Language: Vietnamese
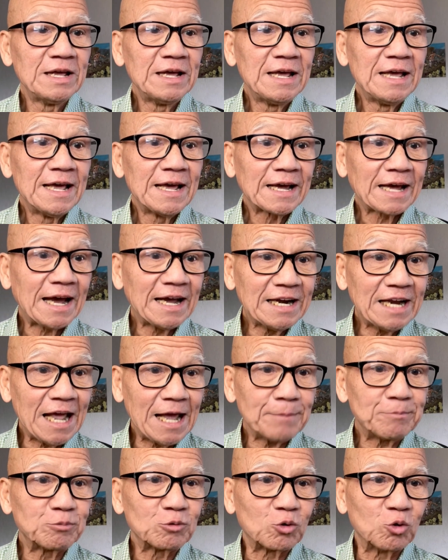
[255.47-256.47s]
cái
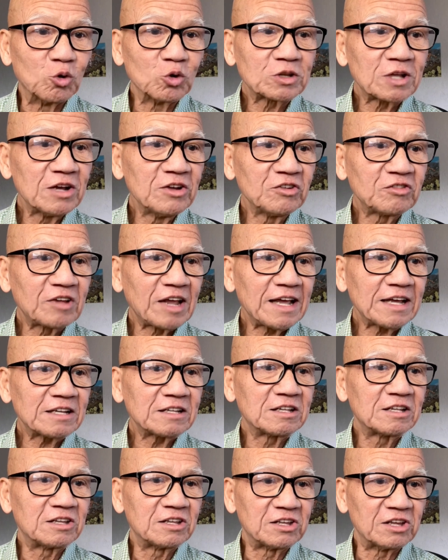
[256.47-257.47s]
đẹp của thân xác
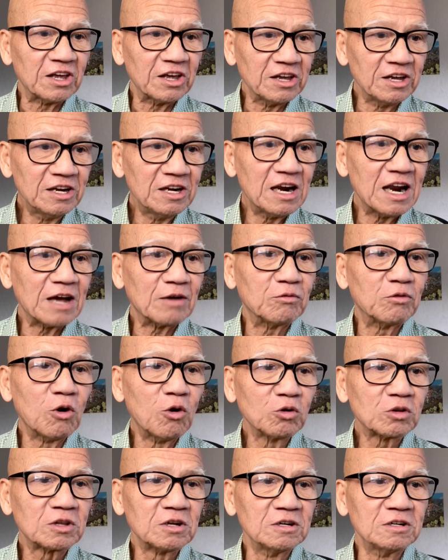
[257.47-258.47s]
chỉ là
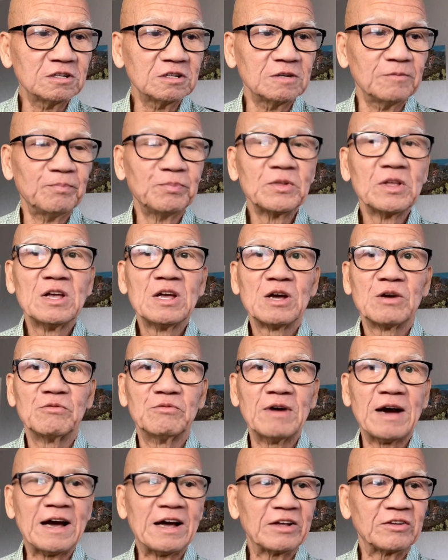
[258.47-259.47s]
vô thường
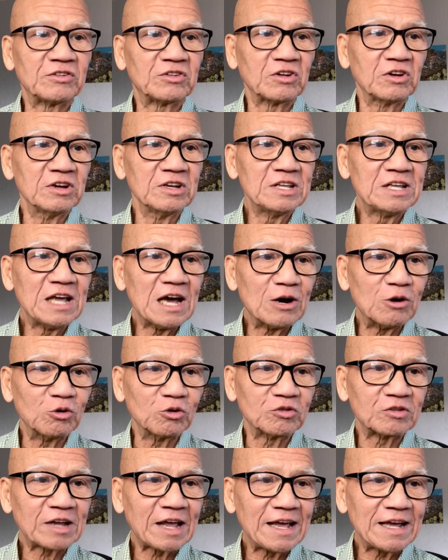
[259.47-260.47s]
và sự giàu
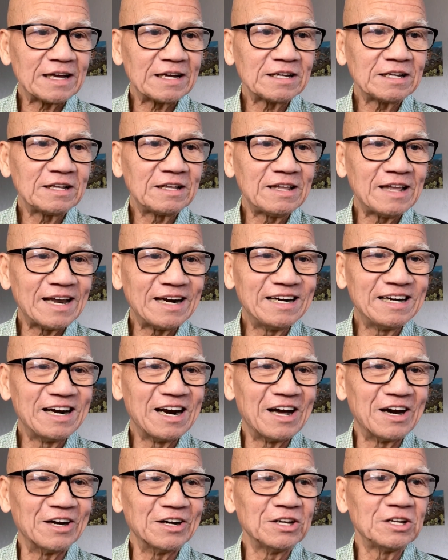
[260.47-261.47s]
sang danh
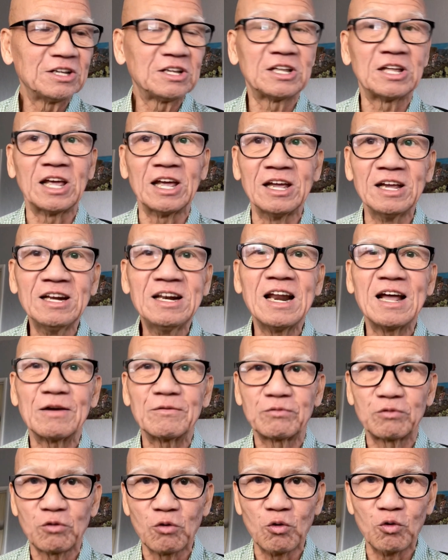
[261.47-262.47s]
lợi chỉ là
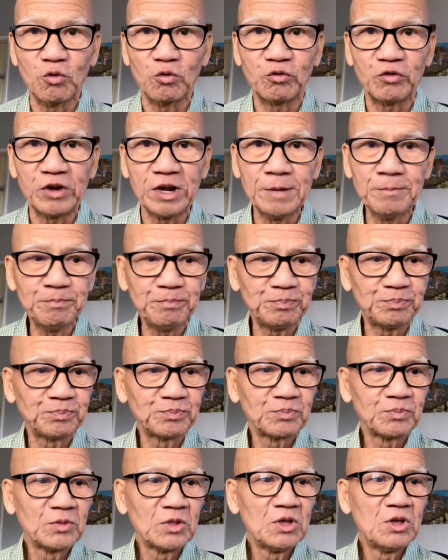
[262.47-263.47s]
phù phiếm
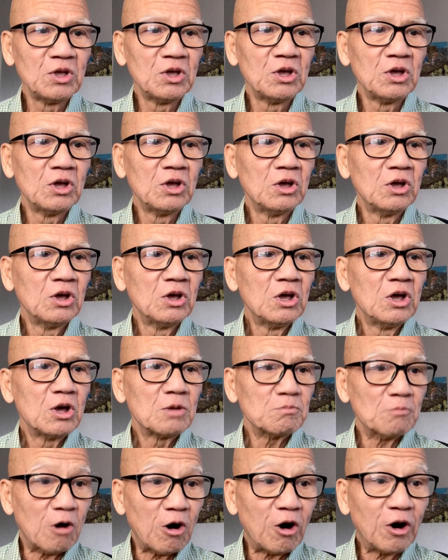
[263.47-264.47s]

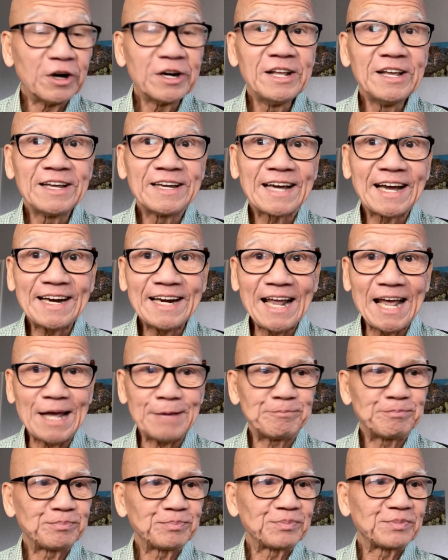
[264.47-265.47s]
bỏ đi cái đẹp
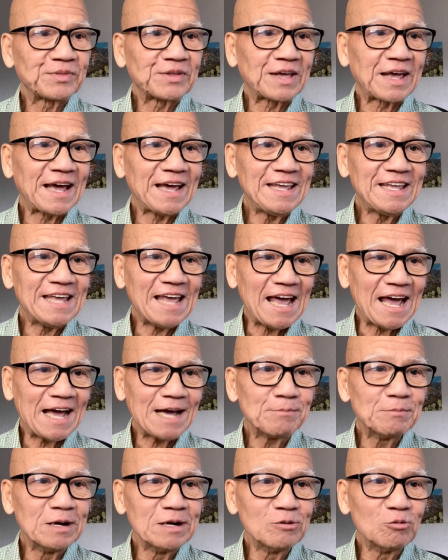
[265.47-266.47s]
cái giả
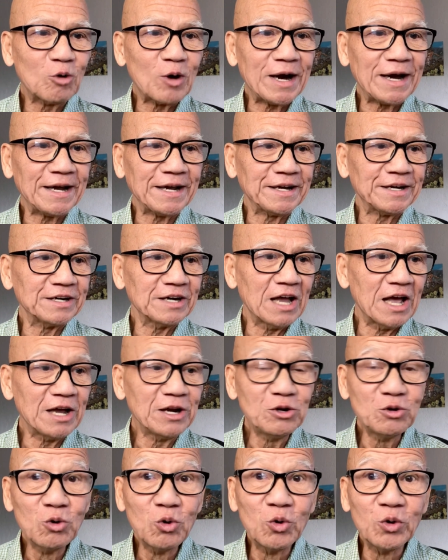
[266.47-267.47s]
bên ngoài để
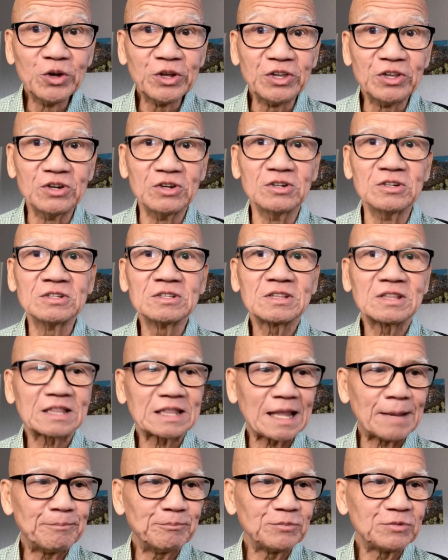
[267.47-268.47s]
nuôi dưỡng
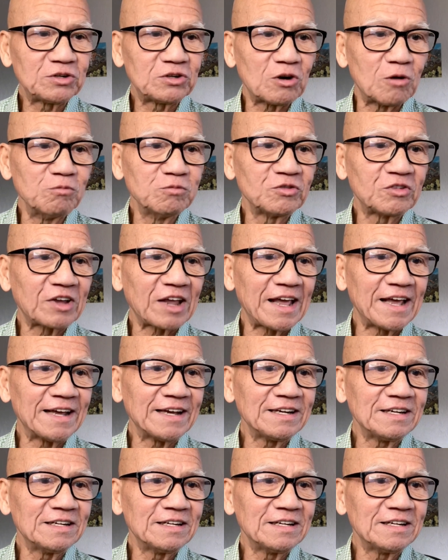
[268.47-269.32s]
tâm trong sáng